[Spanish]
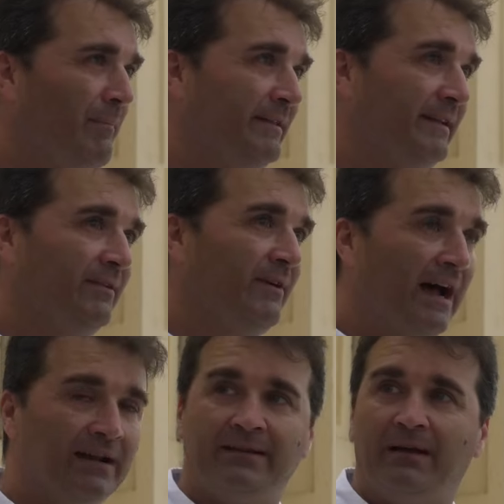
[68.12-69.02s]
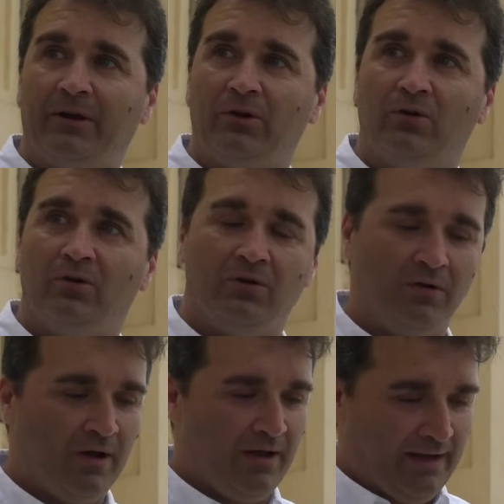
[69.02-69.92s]
unas expectativas altas, pero
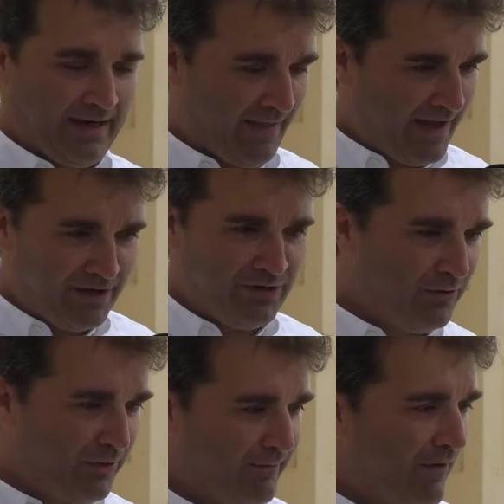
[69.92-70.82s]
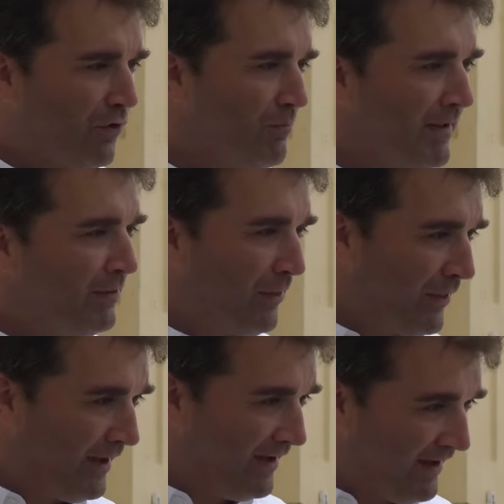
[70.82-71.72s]
cada año se va formando
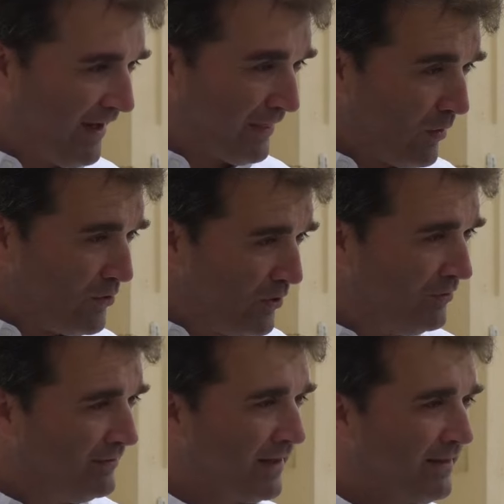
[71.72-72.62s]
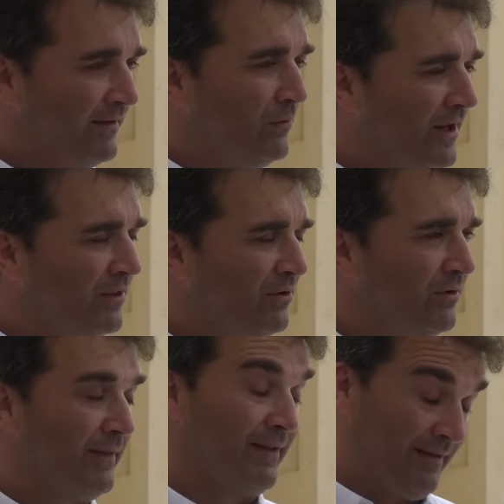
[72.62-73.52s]
esa unión que se está
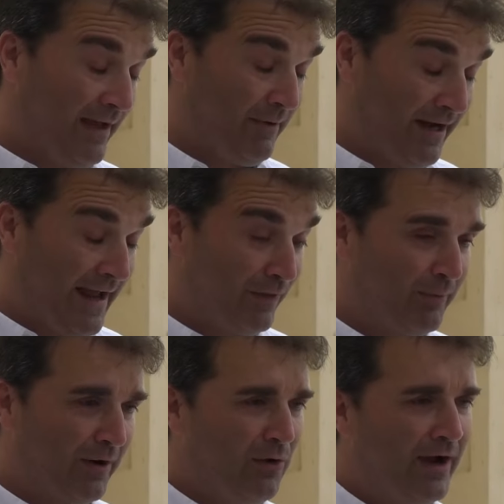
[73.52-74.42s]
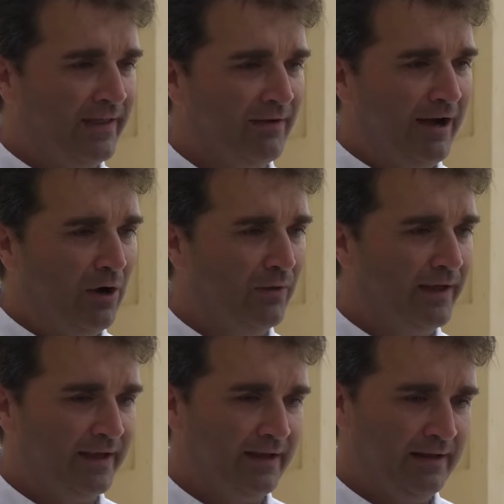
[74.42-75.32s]
uniendo, que se está creando, perdón, ahí debajo
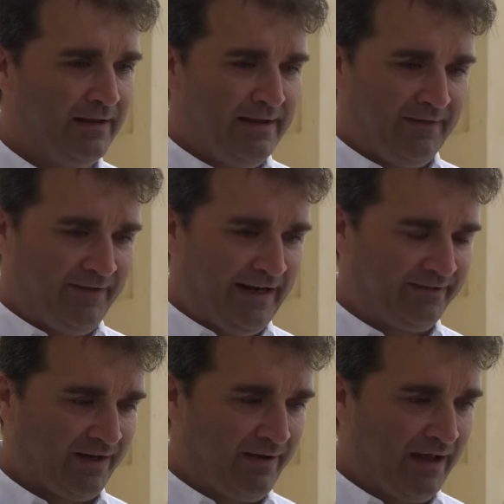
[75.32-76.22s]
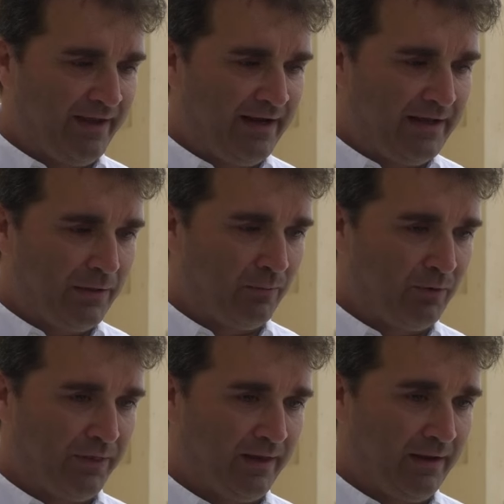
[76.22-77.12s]
de, de las trabajaderas y eso
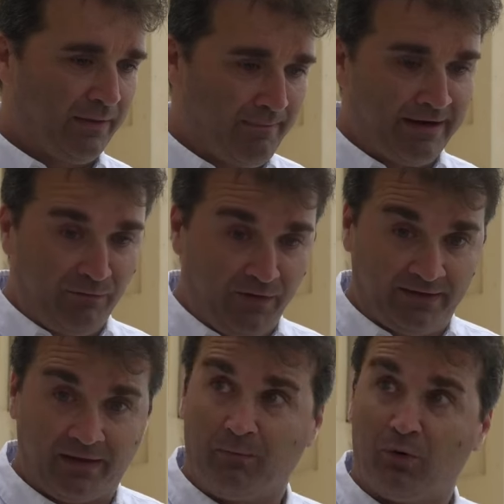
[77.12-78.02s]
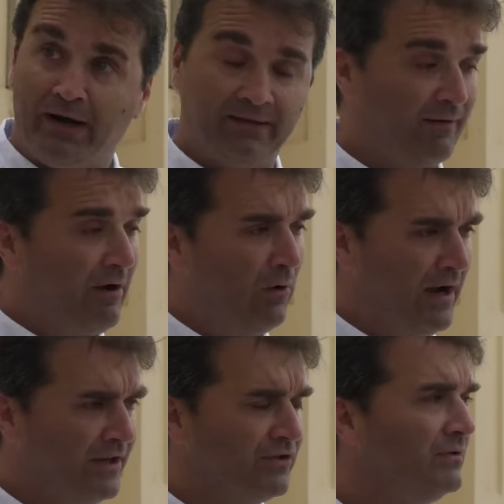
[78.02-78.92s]
pues se, manifiesta después en el trabajo
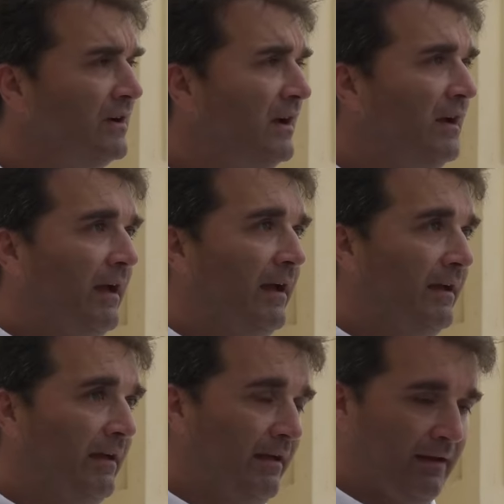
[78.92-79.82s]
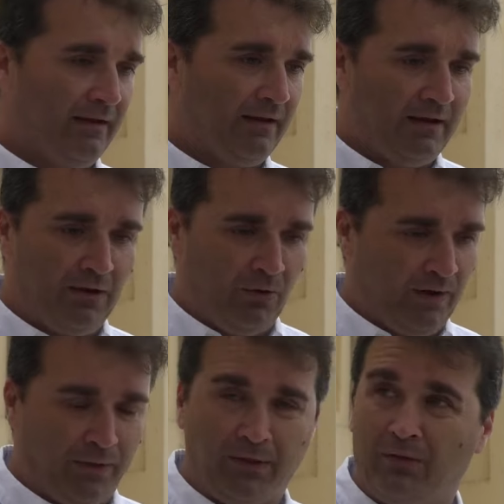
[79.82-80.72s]
que han hecho. Eh, lo
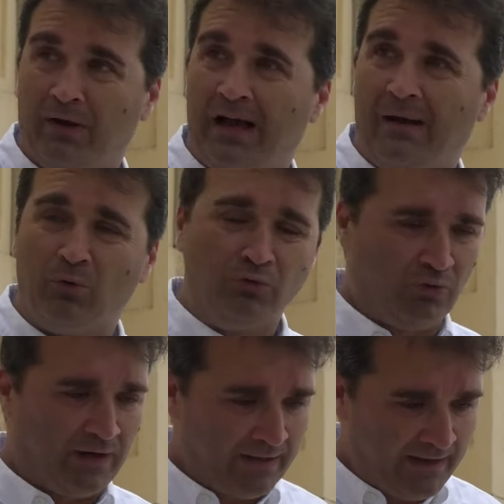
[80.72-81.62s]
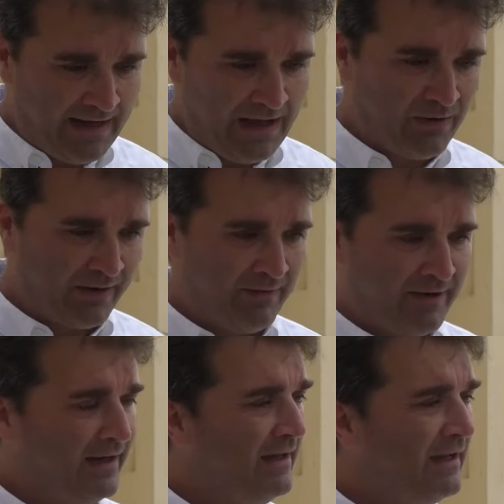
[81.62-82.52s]
que ha sido la puntualidad a la hora de
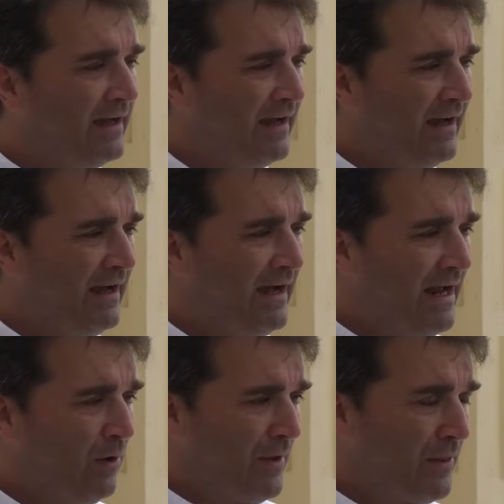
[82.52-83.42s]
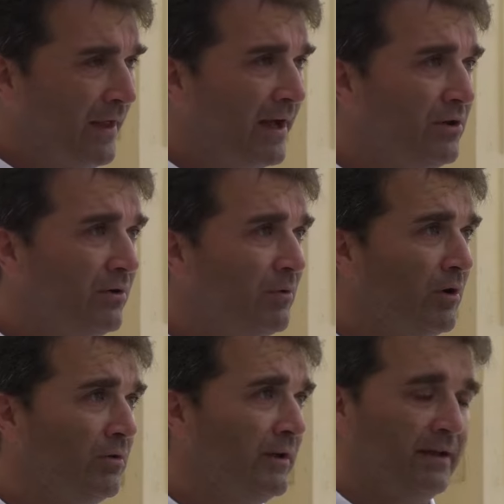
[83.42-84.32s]
venir a, los ensayos y
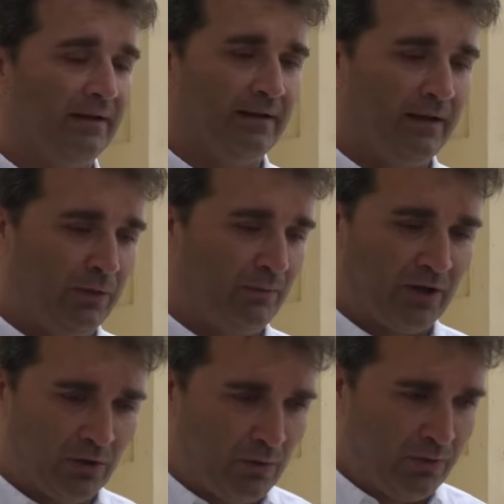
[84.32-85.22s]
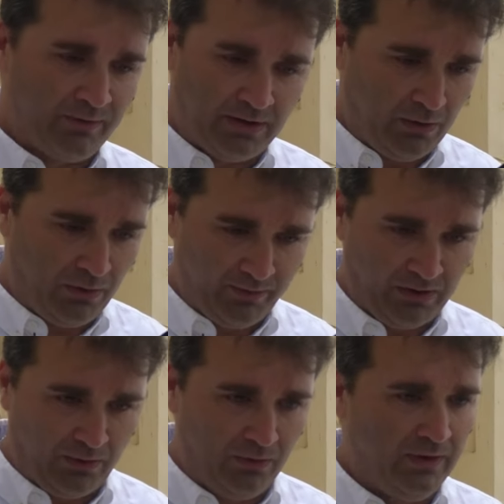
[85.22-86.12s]
bueno, y, sobre todo, sobre todo,
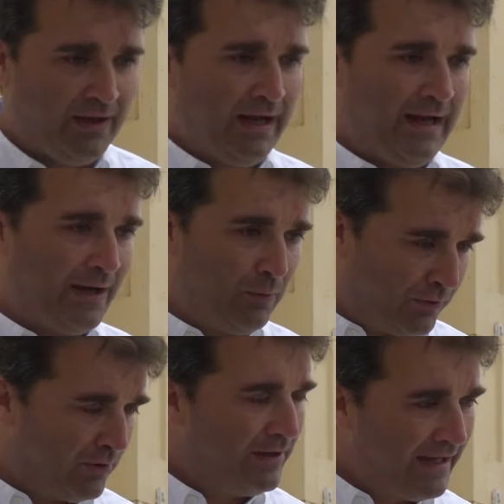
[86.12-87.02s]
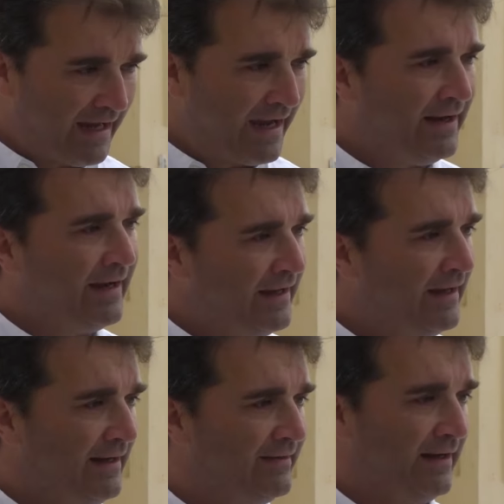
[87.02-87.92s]
sobre todo, la ilusión y las ganas
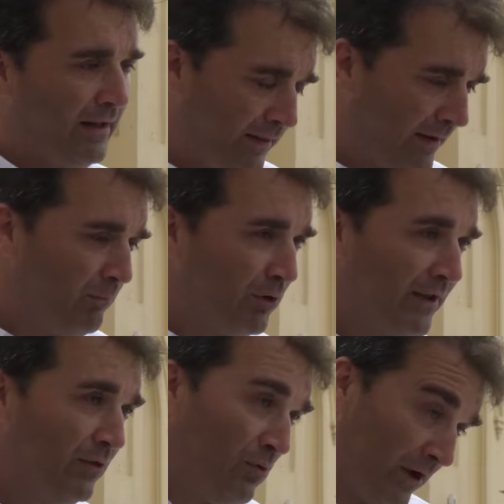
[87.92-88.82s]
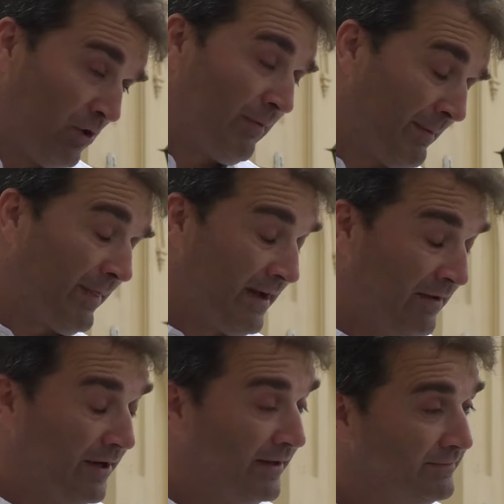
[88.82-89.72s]
que, que, le, siguen poniendo un año más para sacar
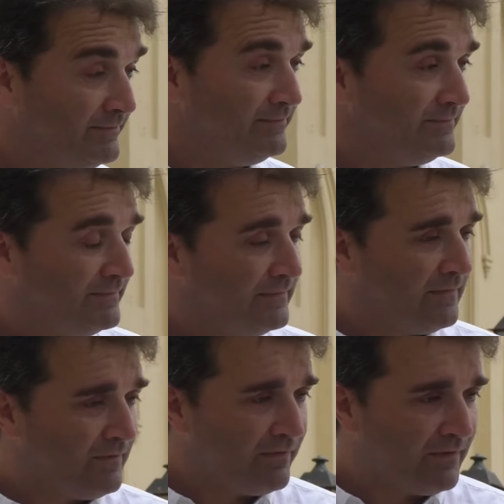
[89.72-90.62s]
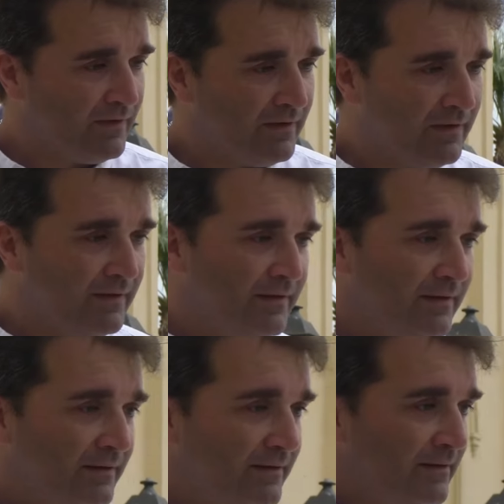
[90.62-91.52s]
a la Virgen. Ha tenido que ser difícil
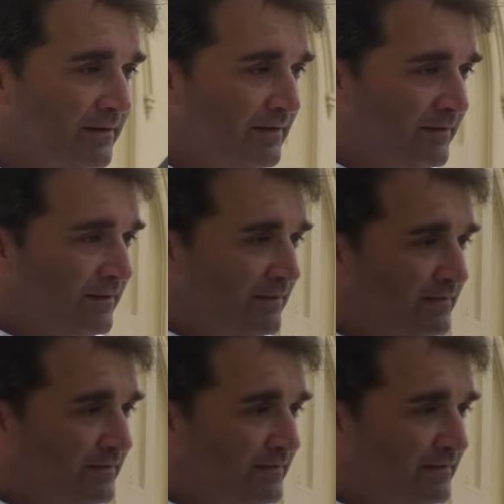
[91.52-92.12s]
seleccionar, Porque habrá